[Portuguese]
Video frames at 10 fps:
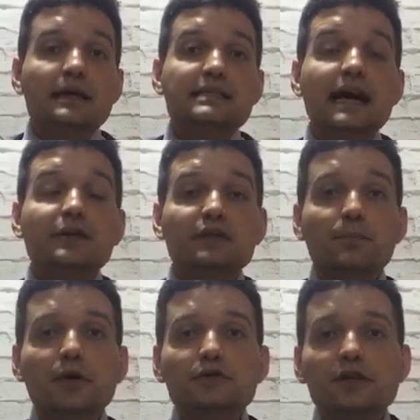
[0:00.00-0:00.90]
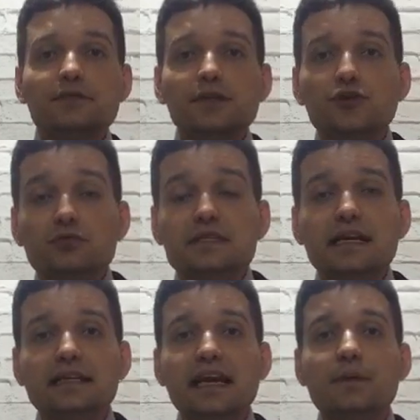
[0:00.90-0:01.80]
Saindo depois do dia 21 de
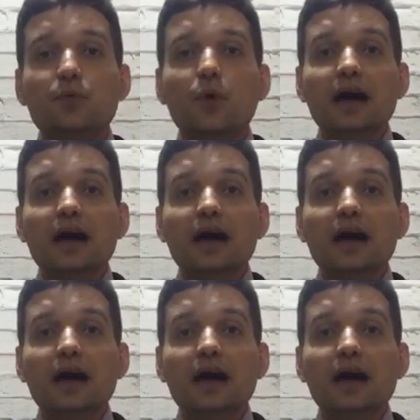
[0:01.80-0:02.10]
setembro,